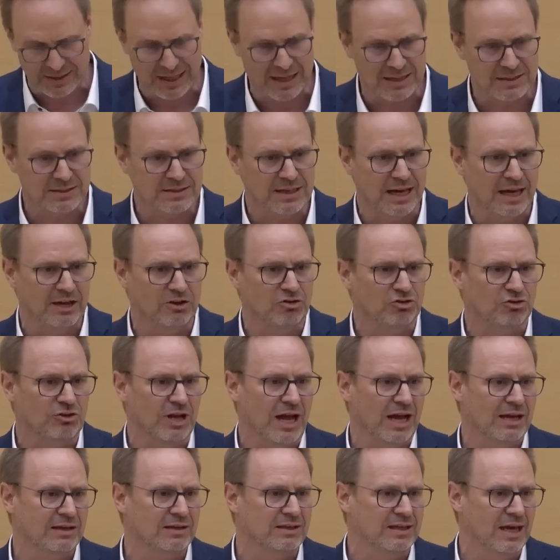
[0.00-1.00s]
dass ein
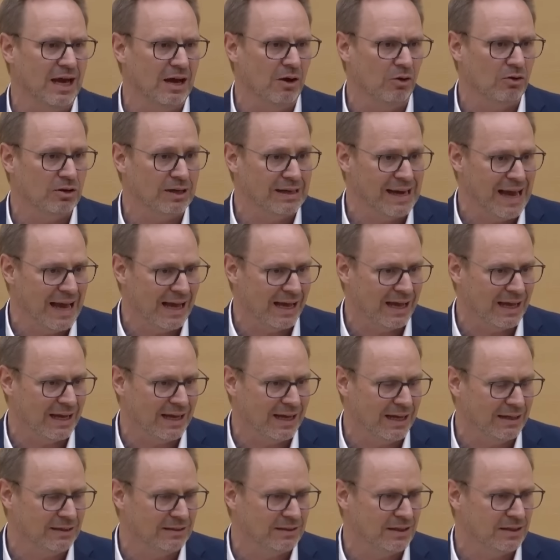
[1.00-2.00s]
Staat hier auch klare
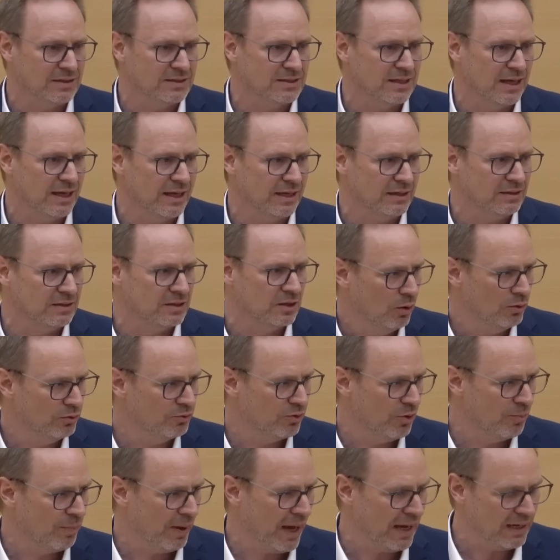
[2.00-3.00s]
Kante zeigt und
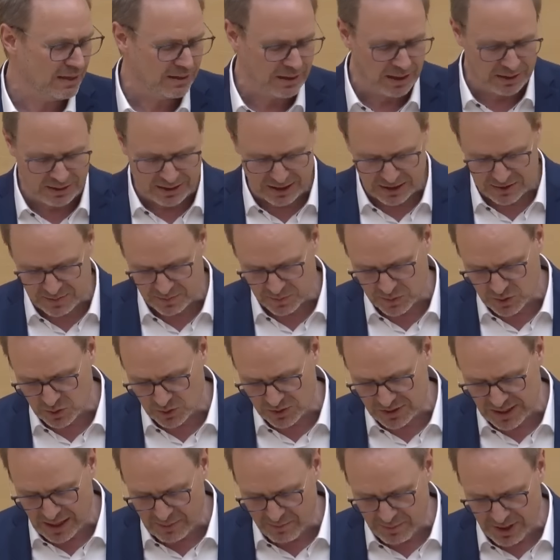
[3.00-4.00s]
Verbrechen in diesem
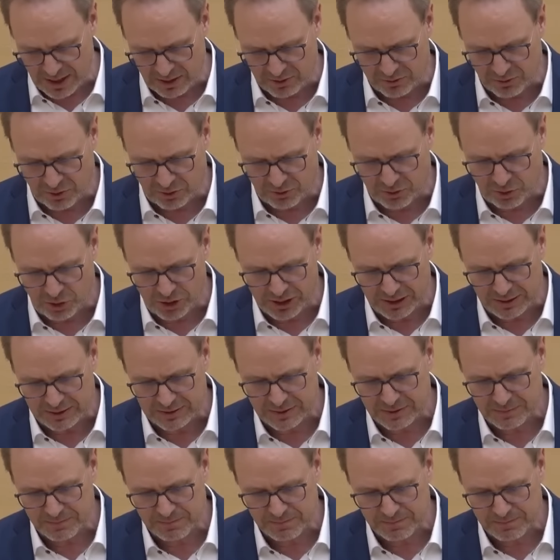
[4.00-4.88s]
Zusammenhang verfolgt.